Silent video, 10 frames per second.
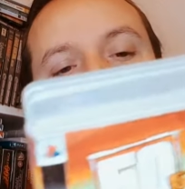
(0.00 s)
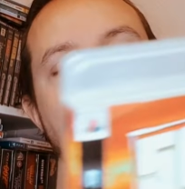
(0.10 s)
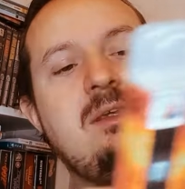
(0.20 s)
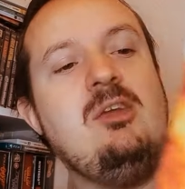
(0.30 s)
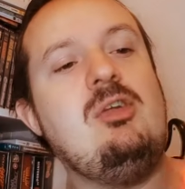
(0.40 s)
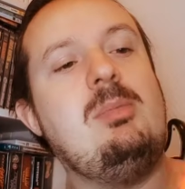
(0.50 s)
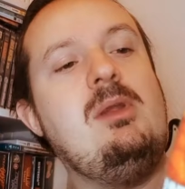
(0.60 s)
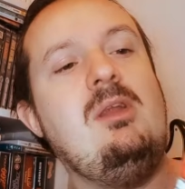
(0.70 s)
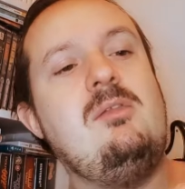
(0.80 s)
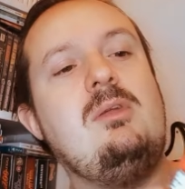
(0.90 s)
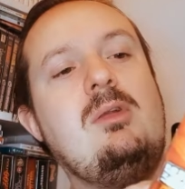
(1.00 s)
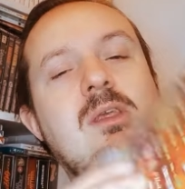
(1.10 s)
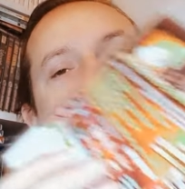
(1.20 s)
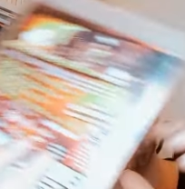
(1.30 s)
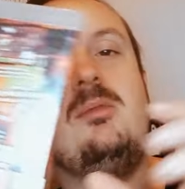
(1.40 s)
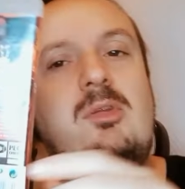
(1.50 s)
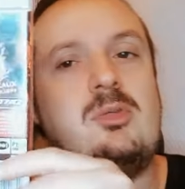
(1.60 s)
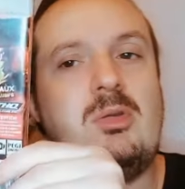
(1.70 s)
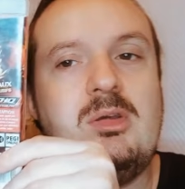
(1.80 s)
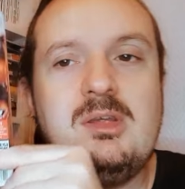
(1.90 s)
la cache, je l'ai payé dans une grenier, hein, bien sûr.